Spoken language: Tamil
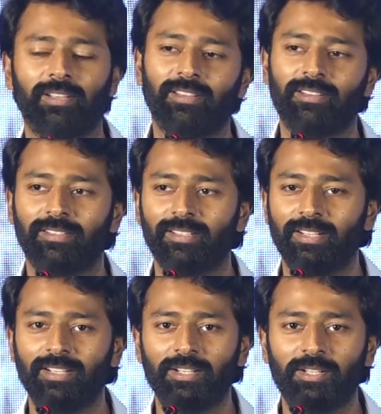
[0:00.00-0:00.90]
எங்களுக்கு இருக்குது
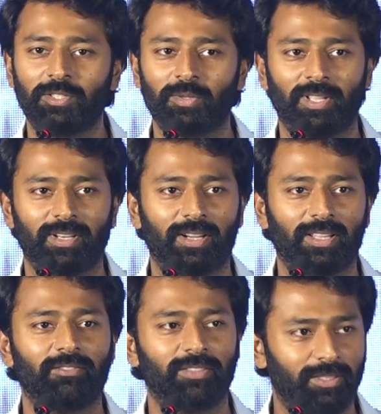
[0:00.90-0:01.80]
ஸோ அதனால
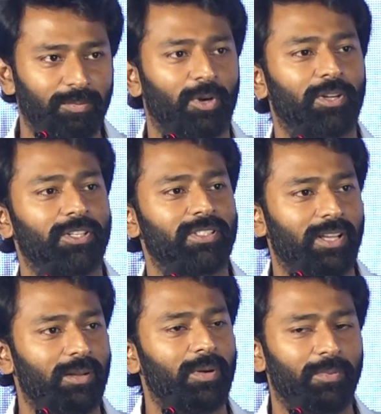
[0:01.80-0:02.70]
தான் வந்து ப்ரொடக்ஷன்
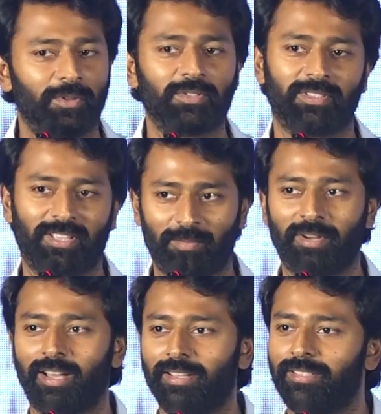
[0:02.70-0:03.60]
சார்பாக ப்ரொடியூசர்
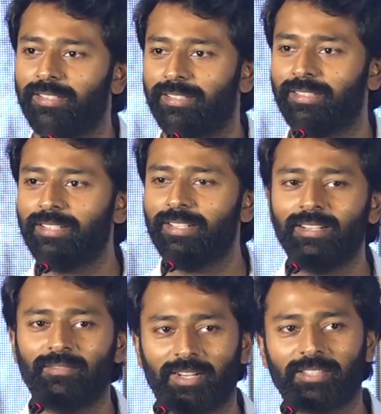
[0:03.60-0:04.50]
சார்பாக நான் இந்த
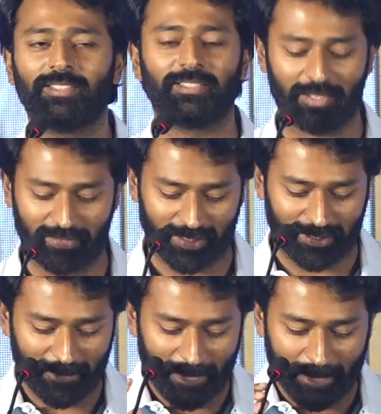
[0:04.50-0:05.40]
வருத்தத்தை
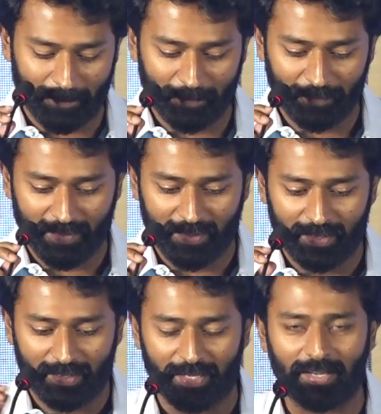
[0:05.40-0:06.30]
தெரிஞ்சுக்கிறேன்
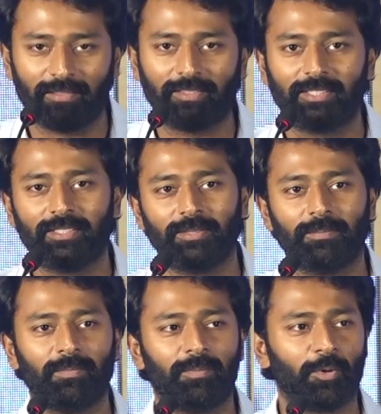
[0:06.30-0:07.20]
என்னென்னா வந்து
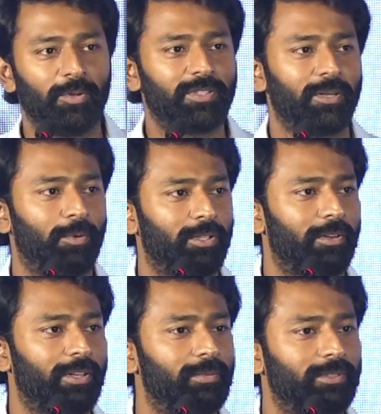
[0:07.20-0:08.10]
ப்ரொடியூசரை பொறுத்த
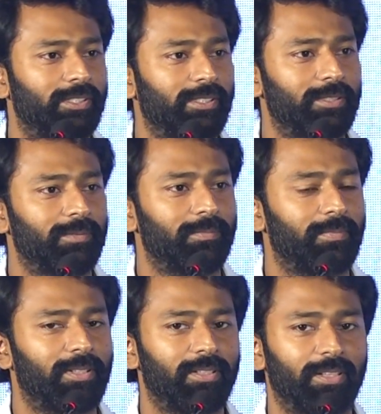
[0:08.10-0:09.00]
வரைக்கும் வந்து
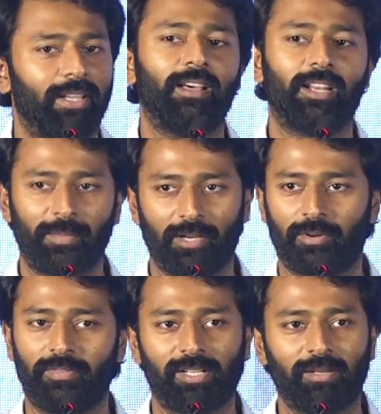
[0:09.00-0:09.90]
எல்லாருமே
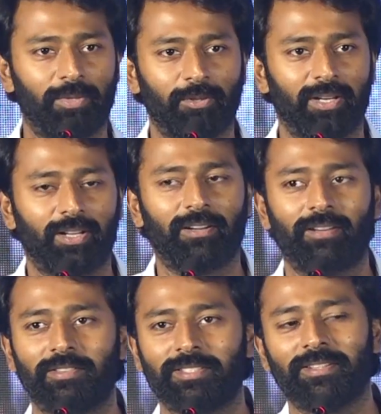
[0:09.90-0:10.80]
அவர் வெல்கம் பண்ணுவார் கண்ணன்
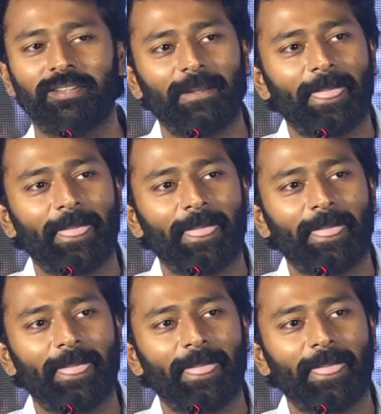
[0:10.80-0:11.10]
ரவி சார்